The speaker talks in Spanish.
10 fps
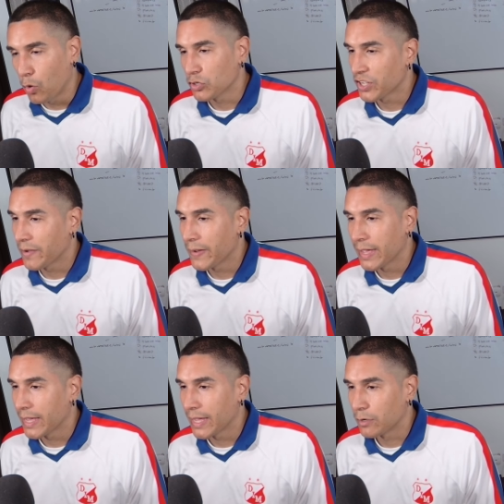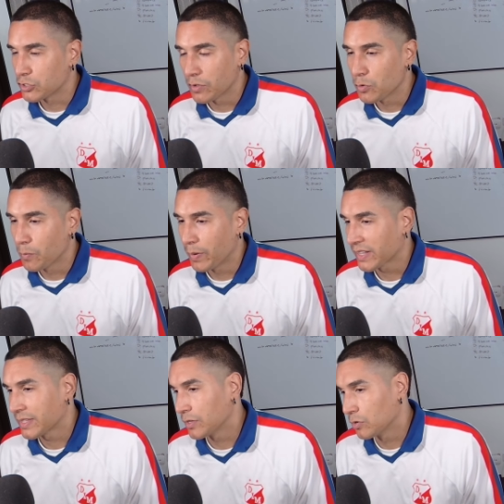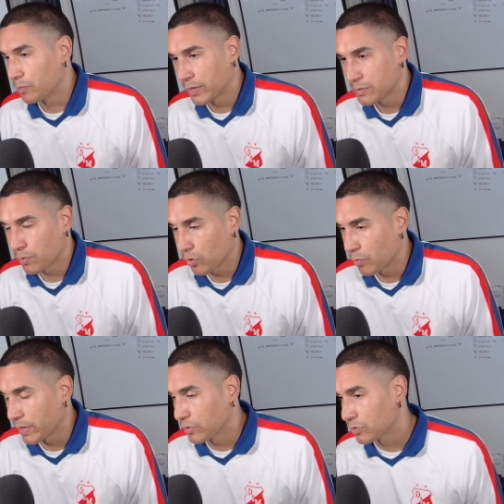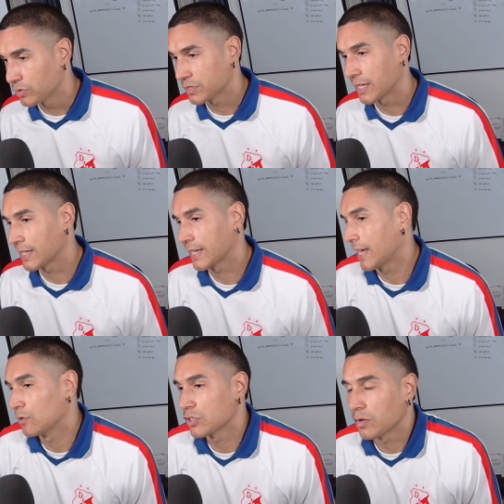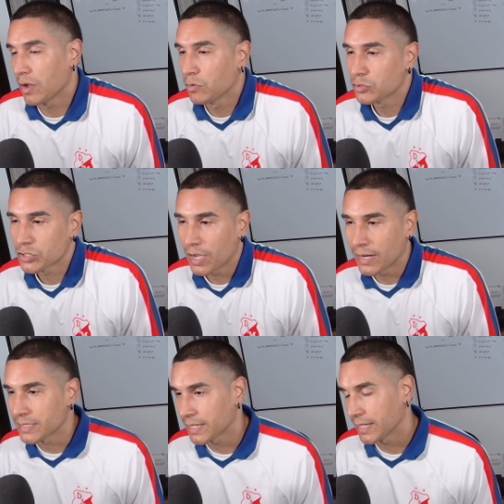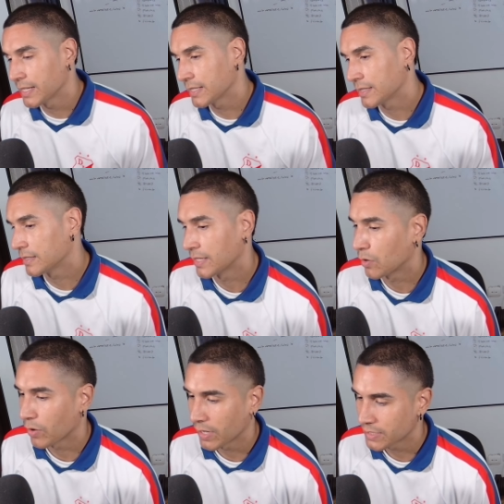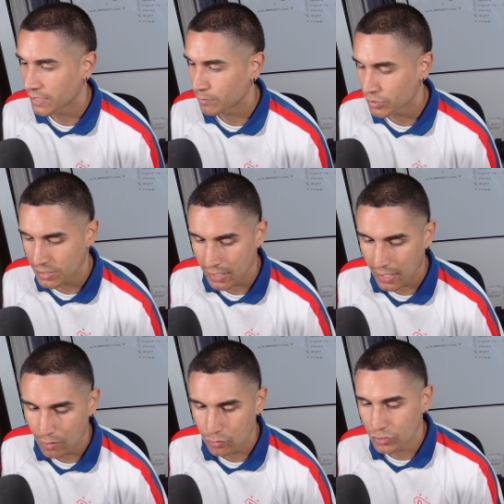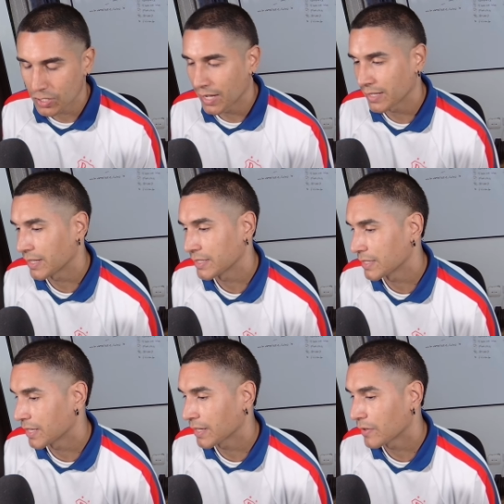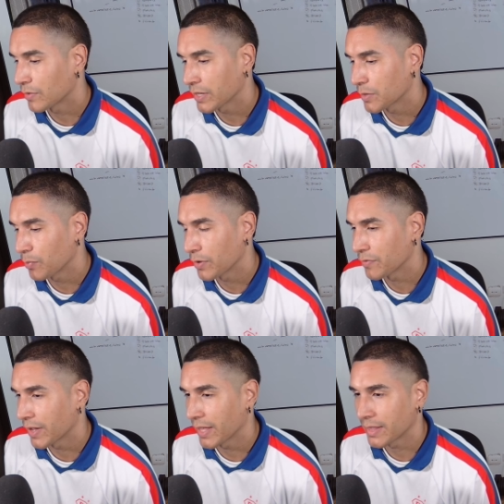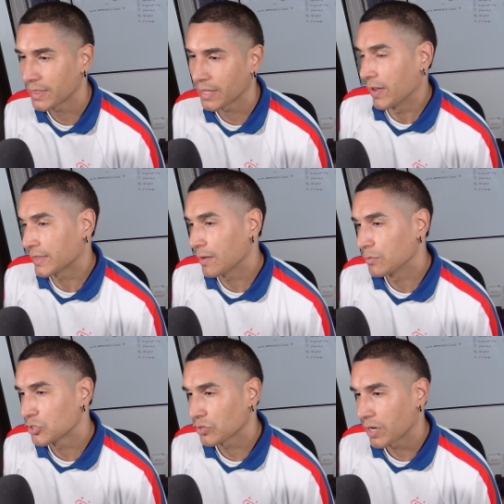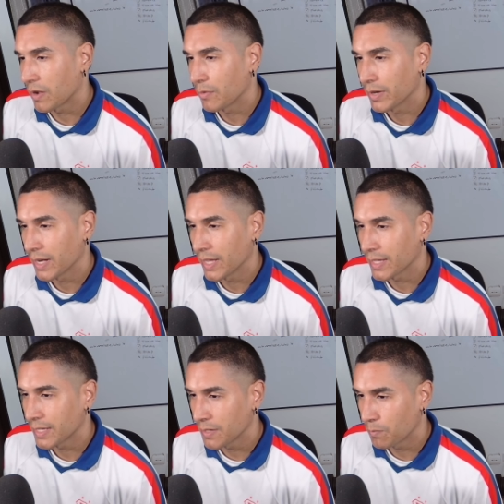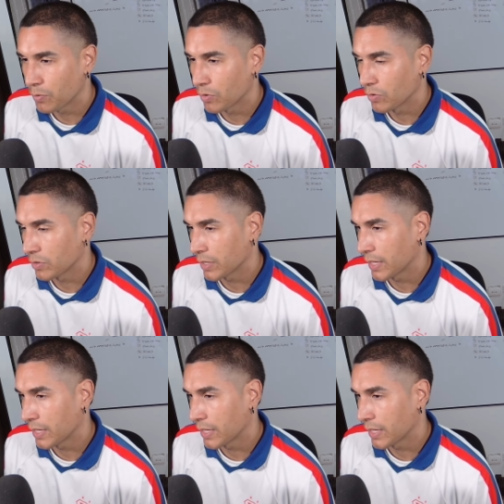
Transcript: Hoy se ve, hoy se vio un partido, pues por lo menos que, que lo salió a buscar. Es que de locales tenemos que salir a buscar. Se tiene que ir un equipo diferente. Falta mucho trabajo en el equipo.